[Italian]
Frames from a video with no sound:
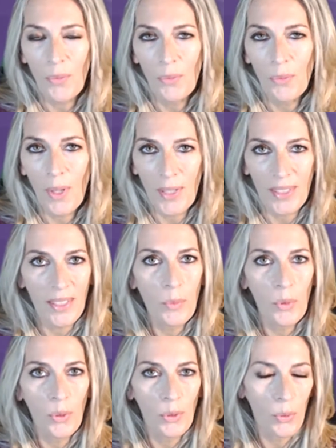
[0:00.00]
una pratica
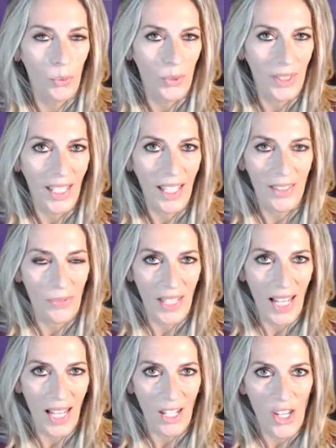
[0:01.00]
molto utile ed
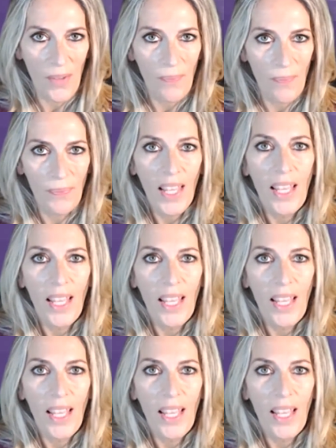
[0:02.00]
efficace.